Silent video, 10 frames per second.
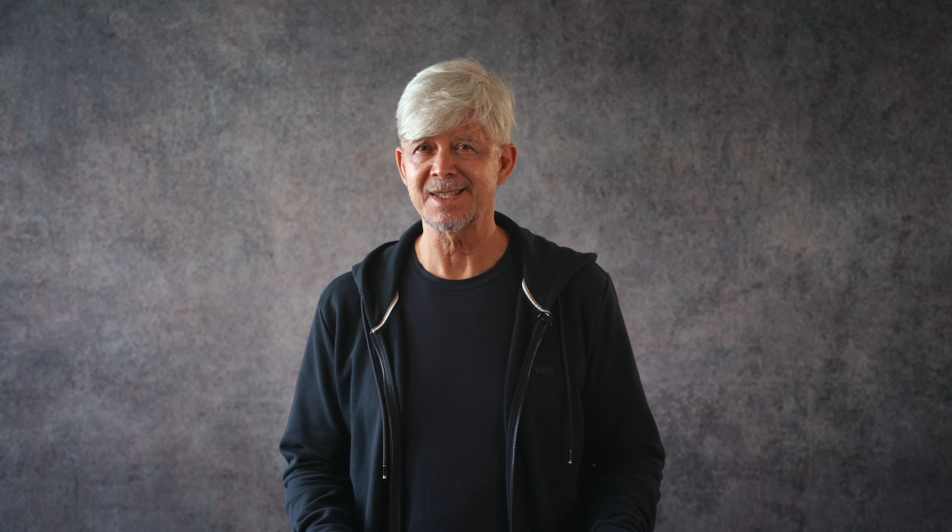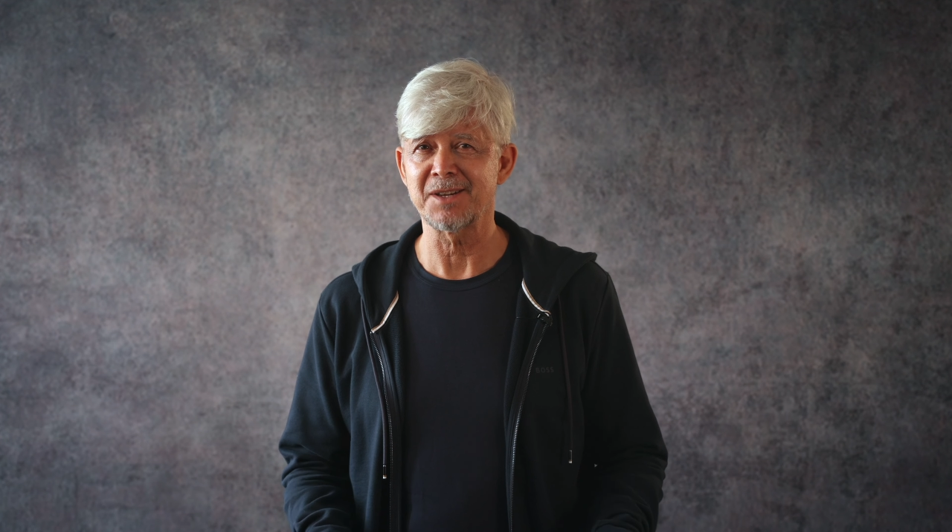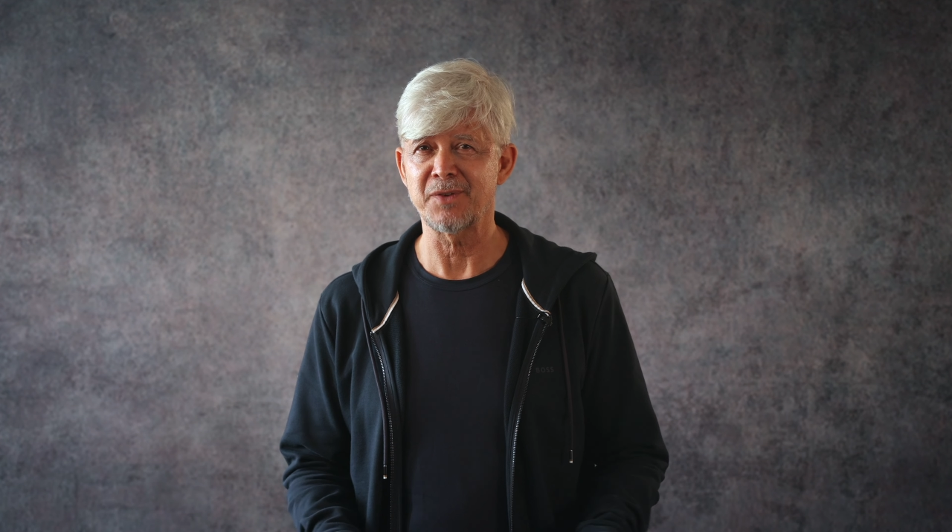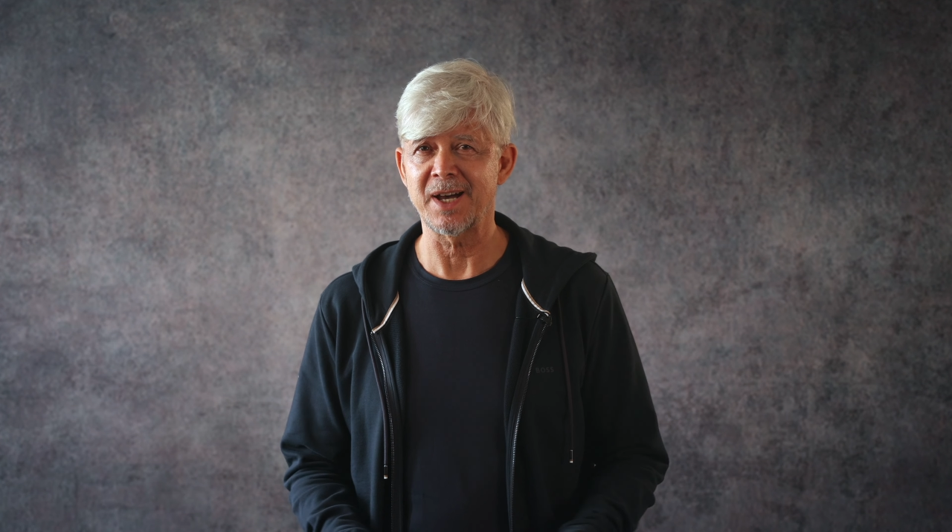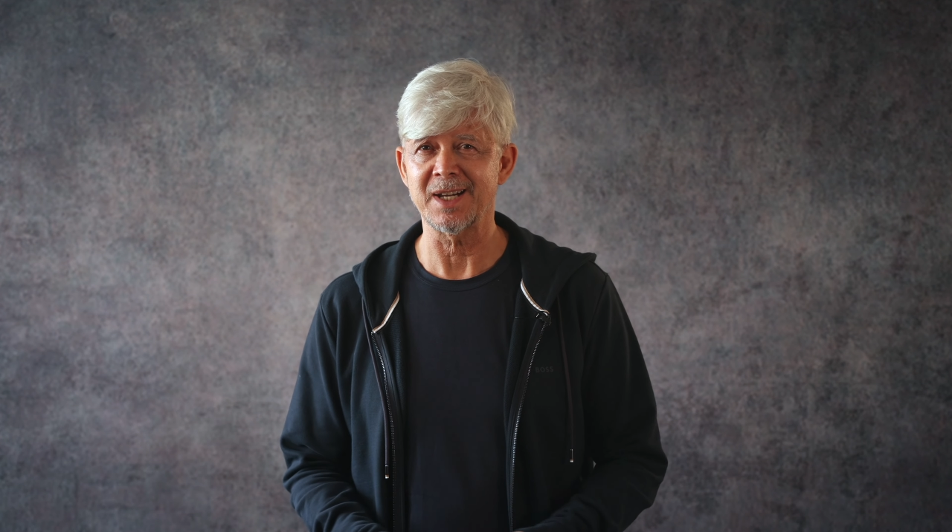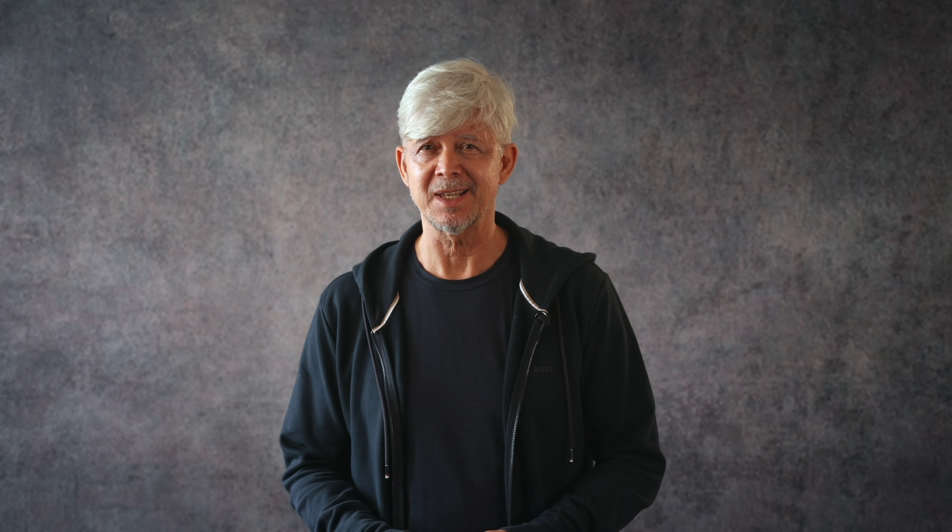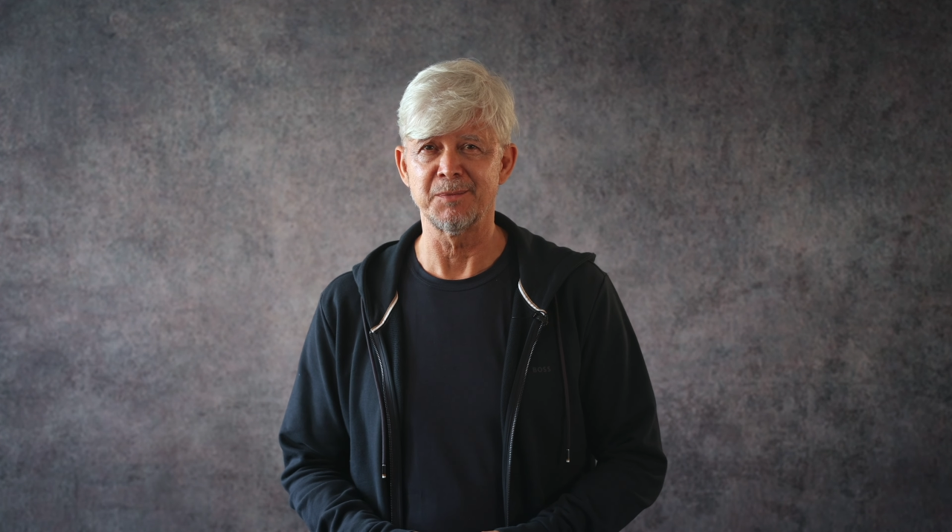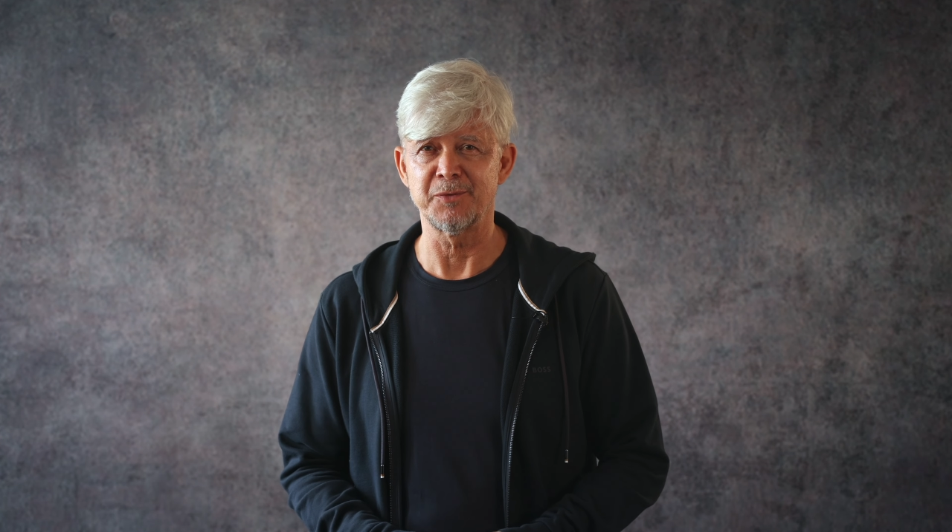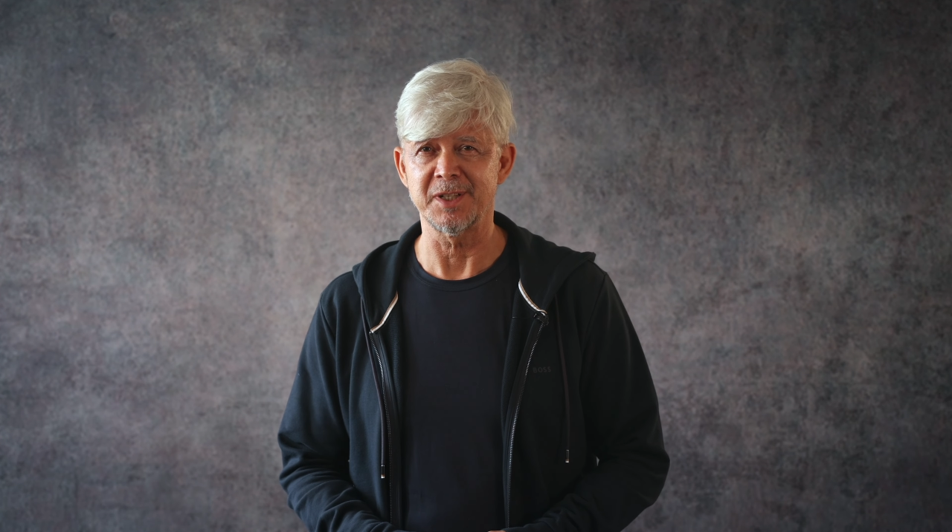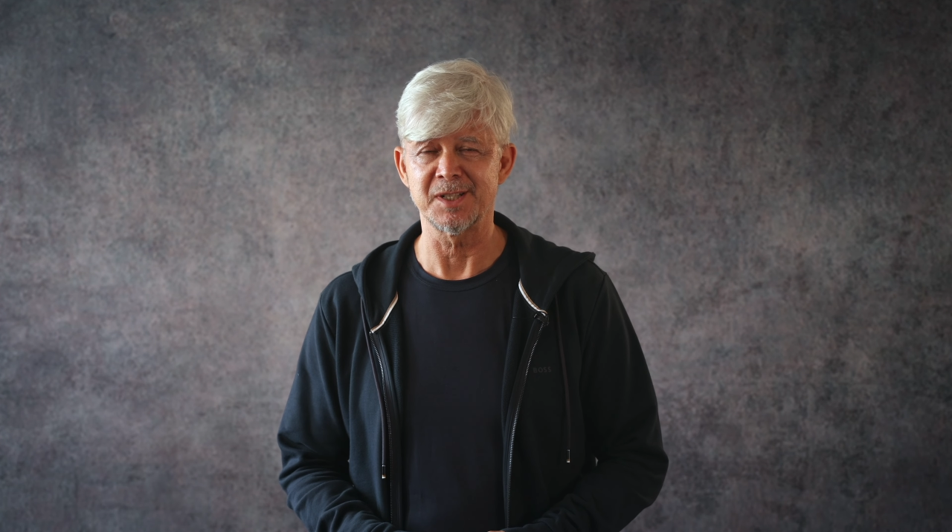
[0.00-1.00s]
ist Safari
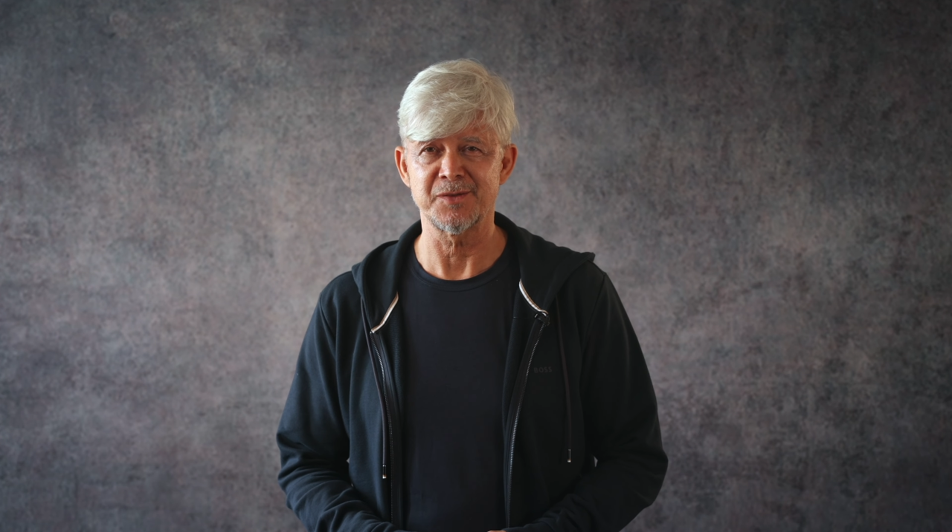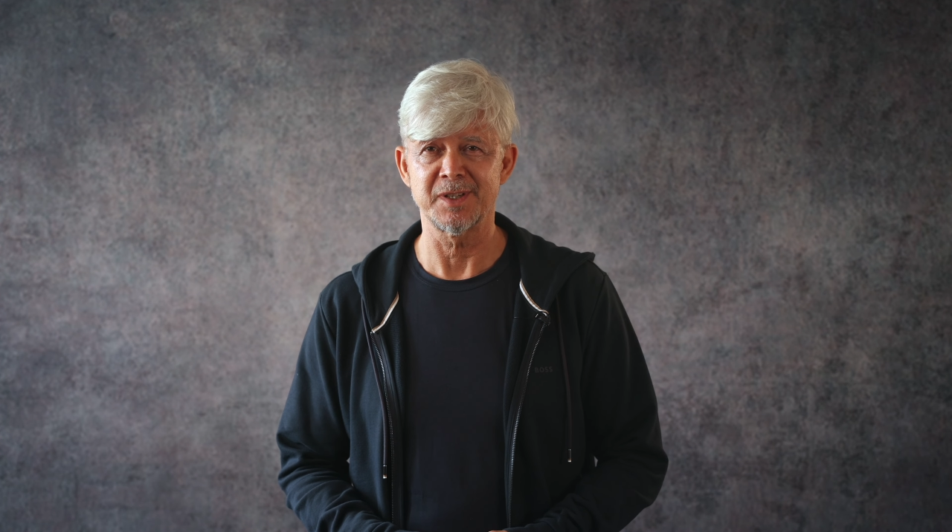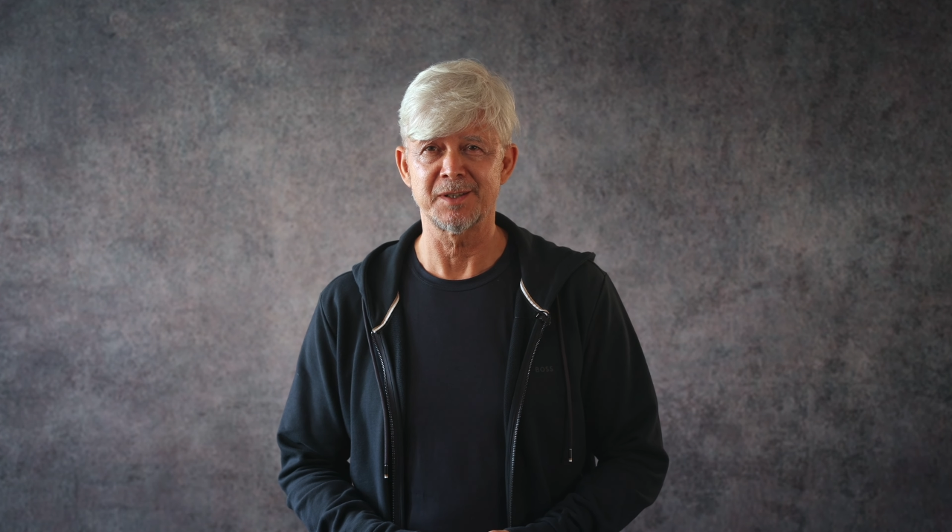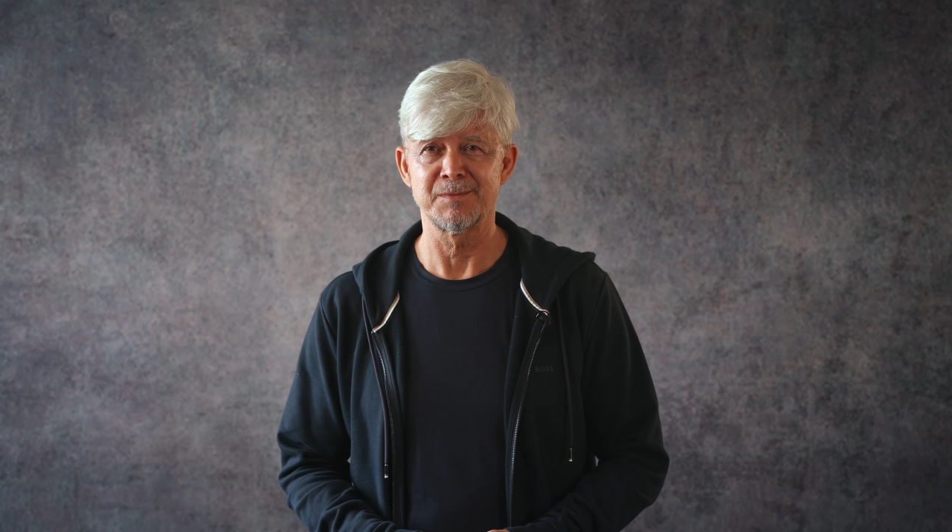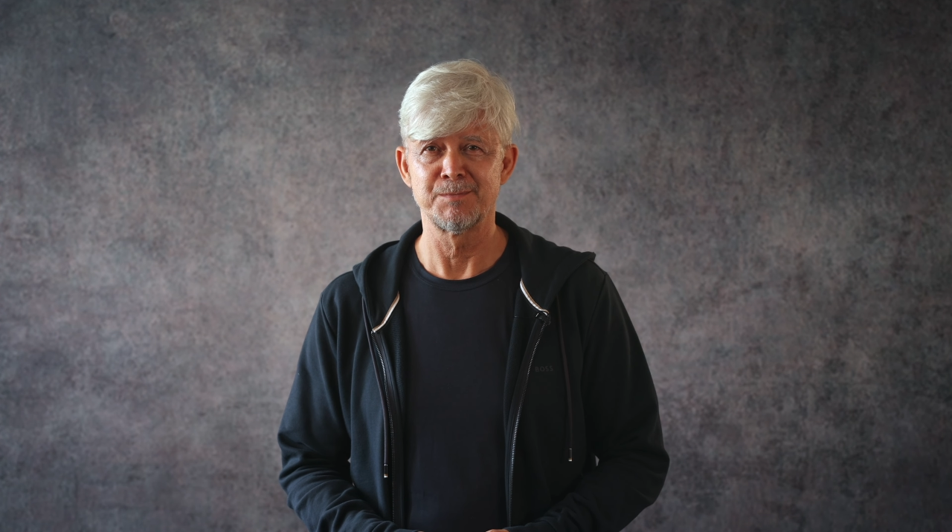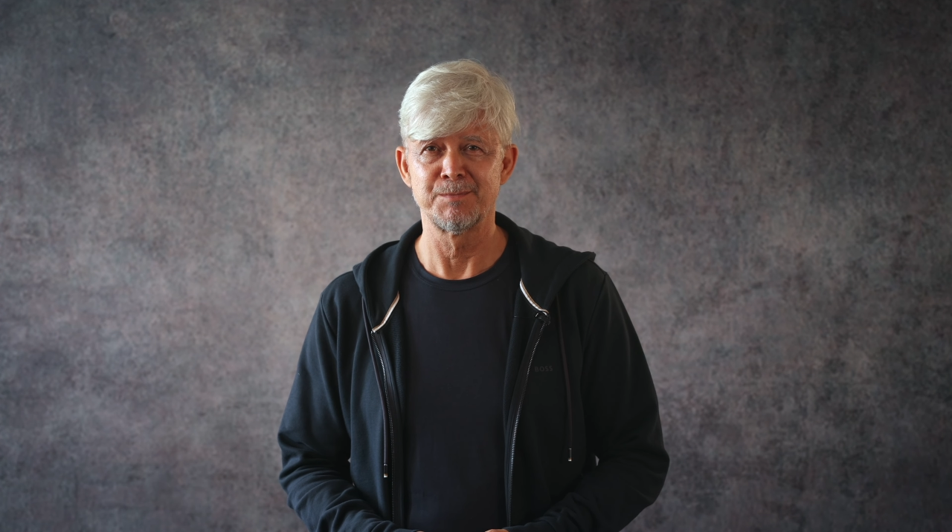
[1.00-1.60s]
empfehlenswert.